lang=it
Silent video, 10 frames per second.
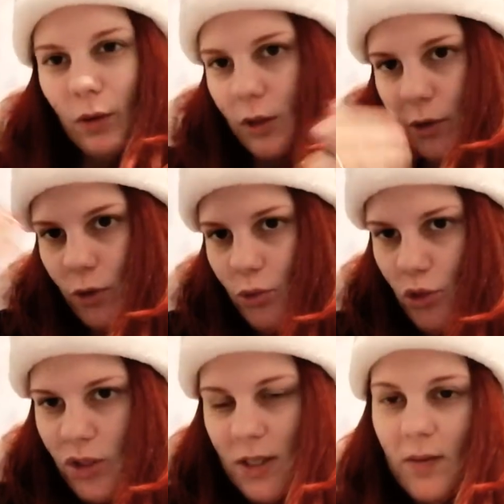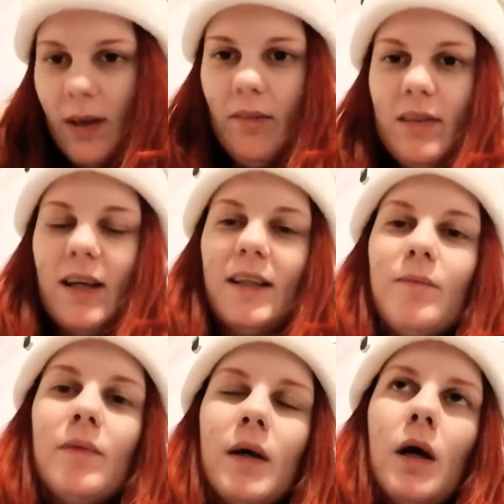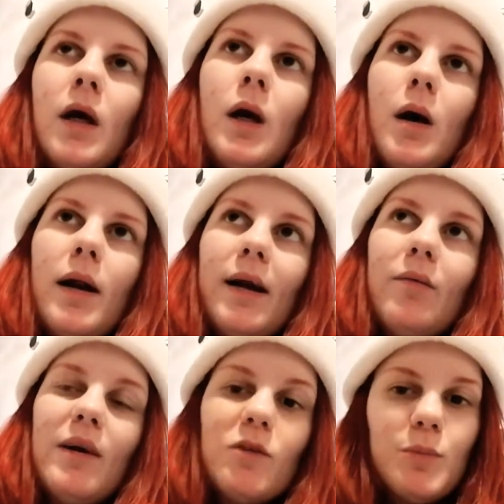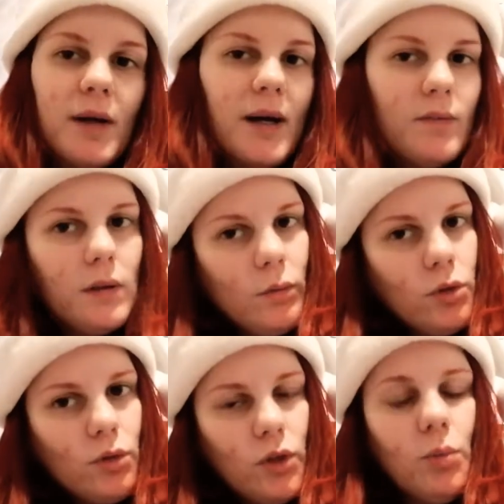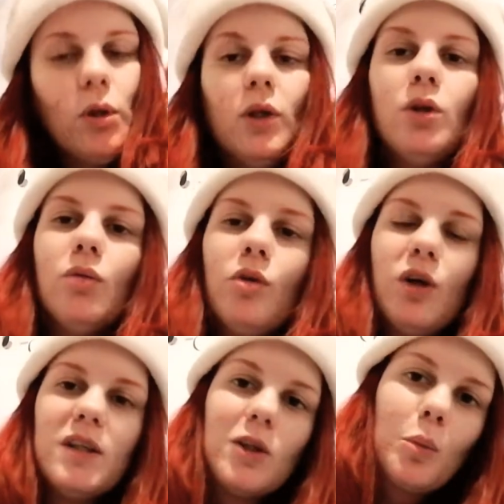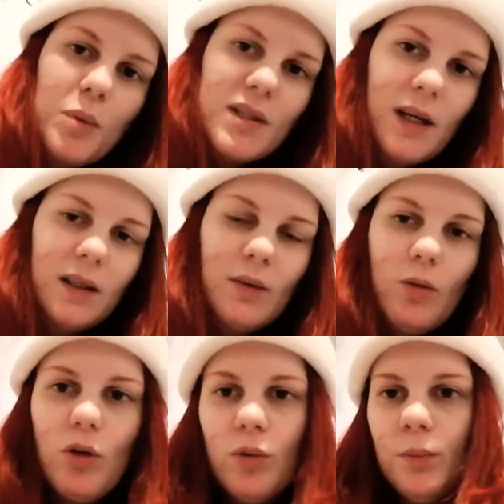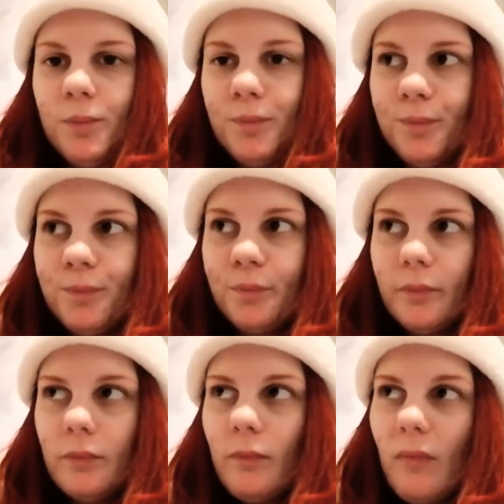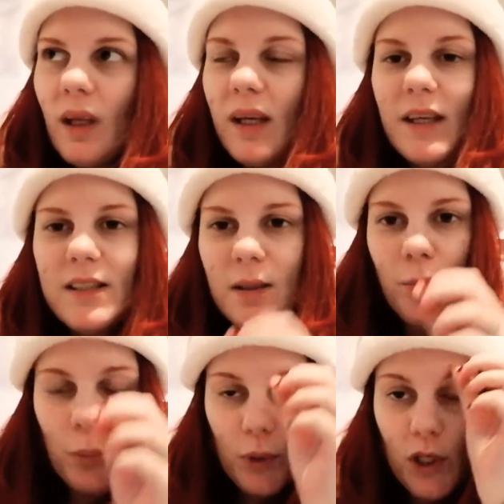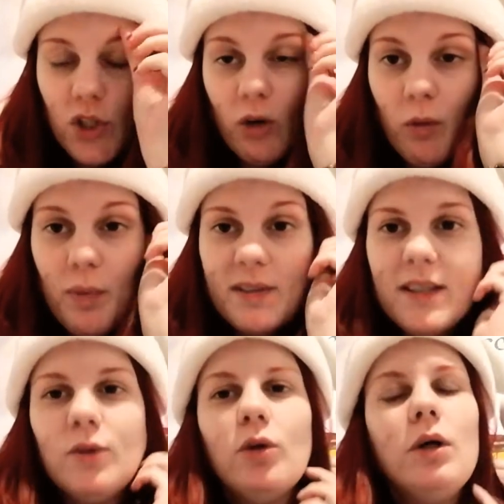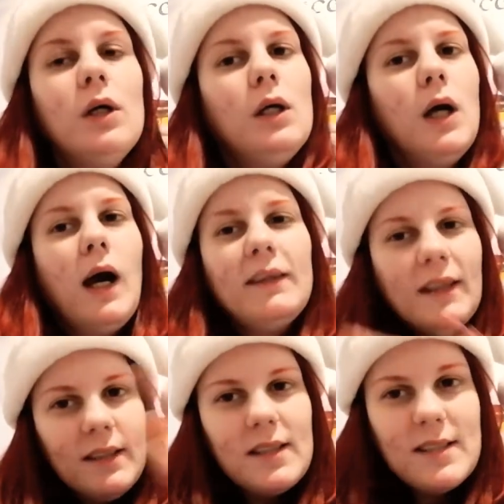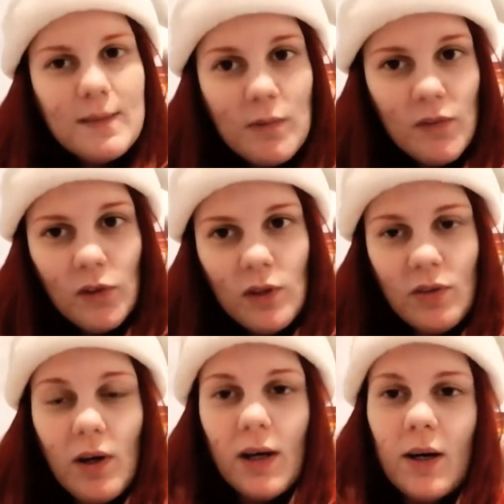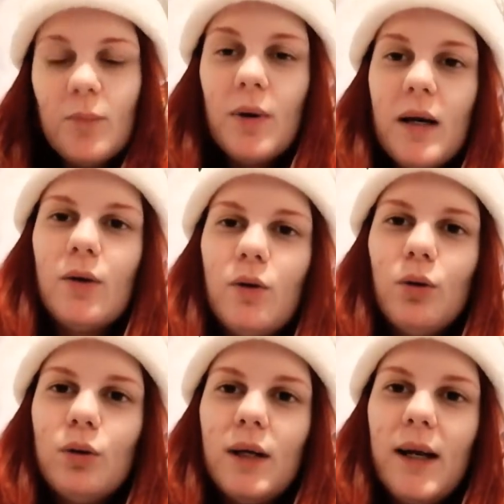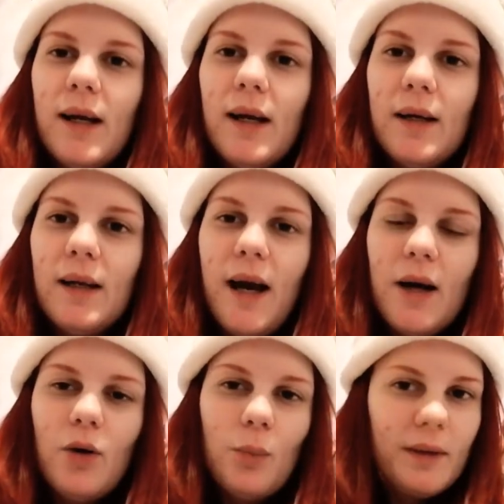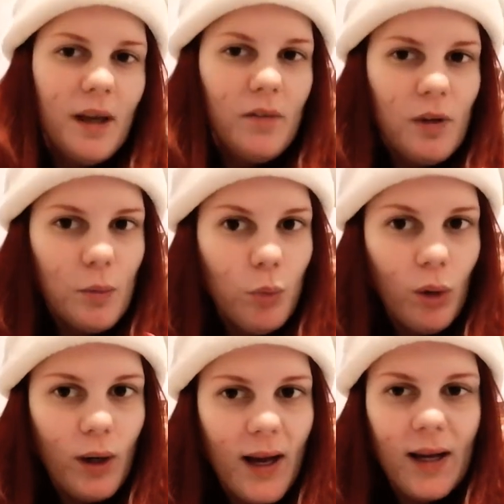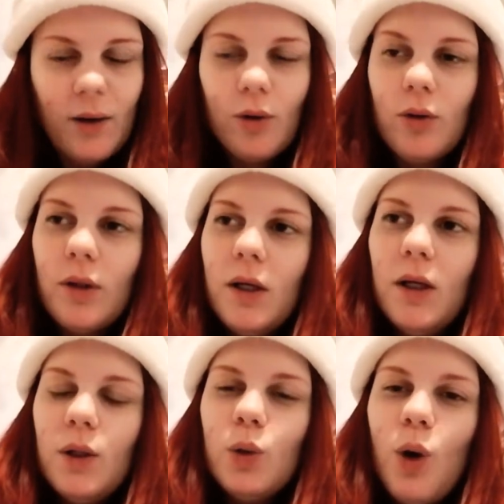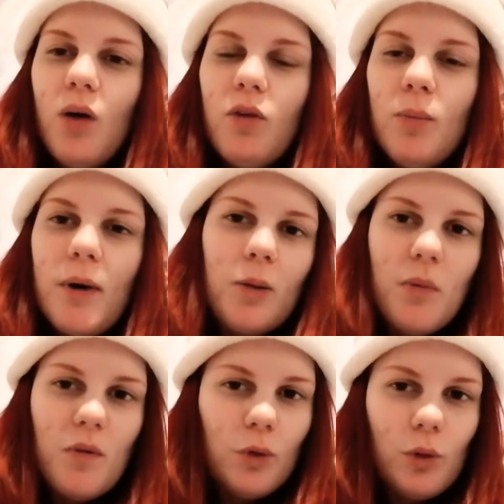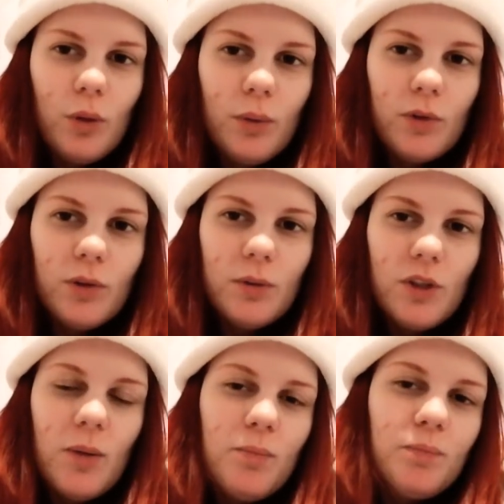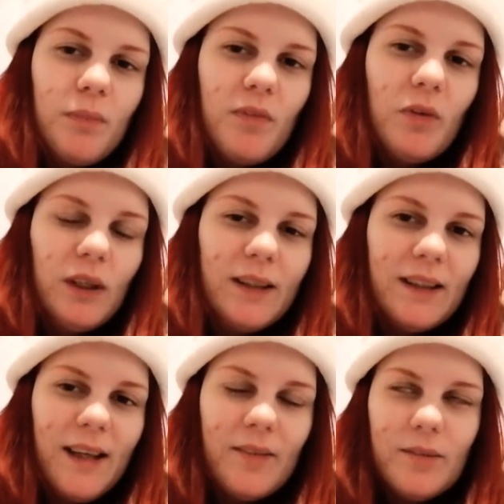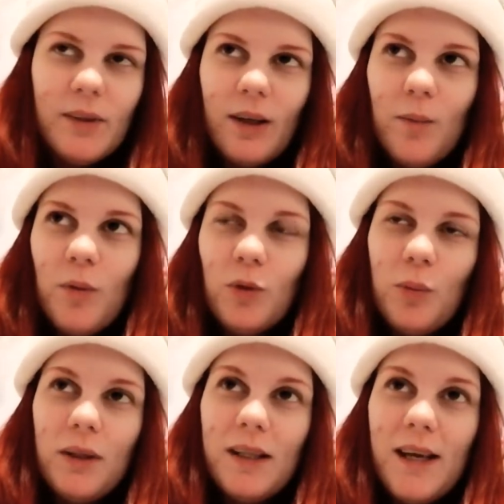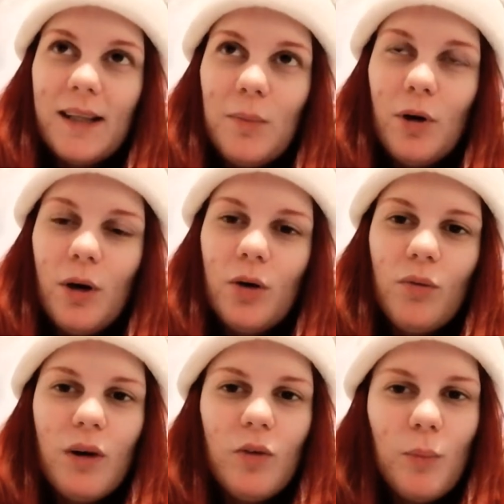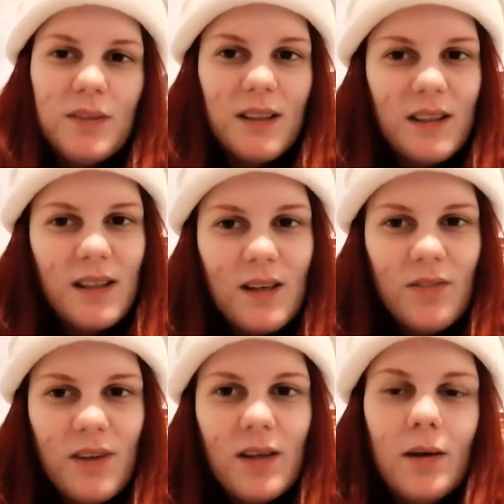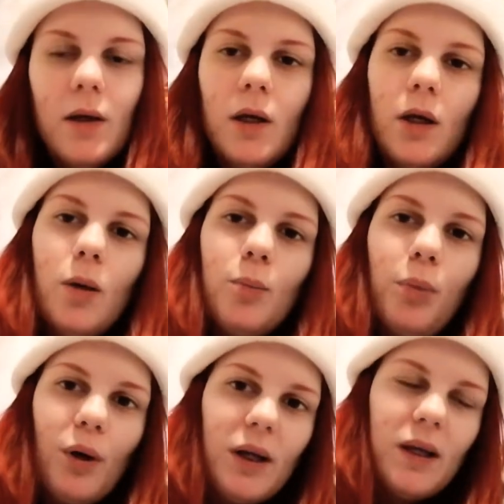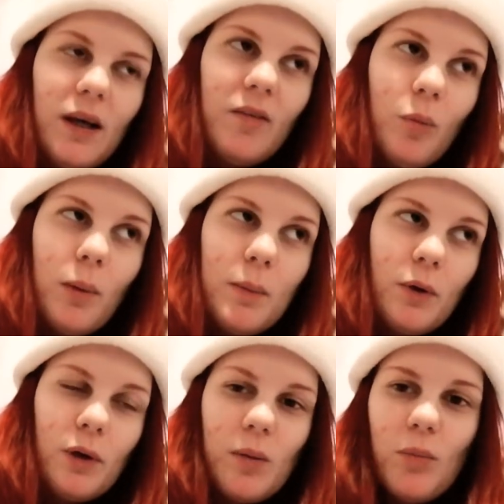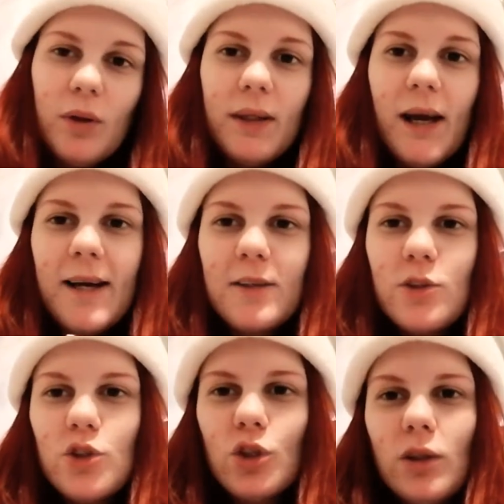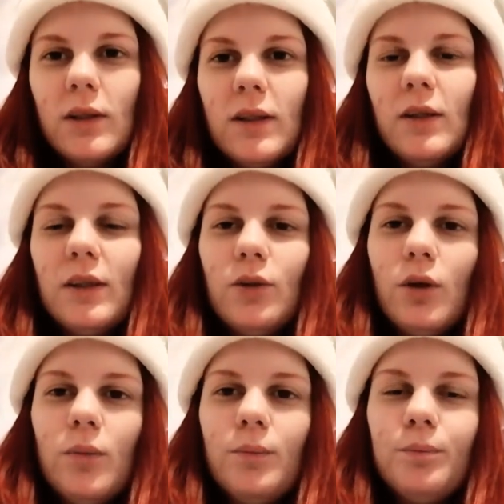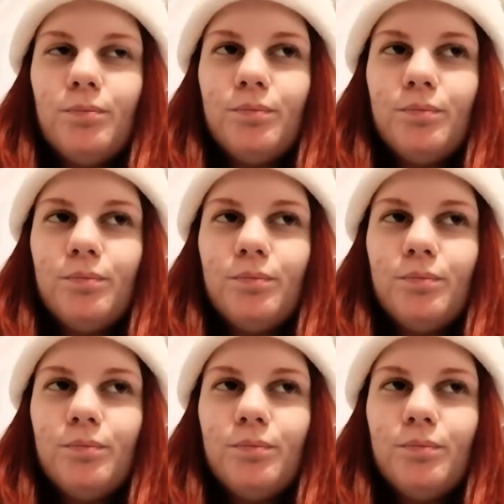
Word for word: con i video successivi che vedrete, perché volevo spiegarvi in questo video, però ho detto non voglio che sia troppo pesante, voglio che sia un po' più leggero. Ho pensato a tantissimi video da fare per concludere l'anno, per darvi il buon anno nuovo, ma non mi è venuto, cioè, avevo tante idee, non è che mi è venuto in mente niente, però non volevo appesantirvi, poi avevo problemi con il montaggio, allora ho detto, oh,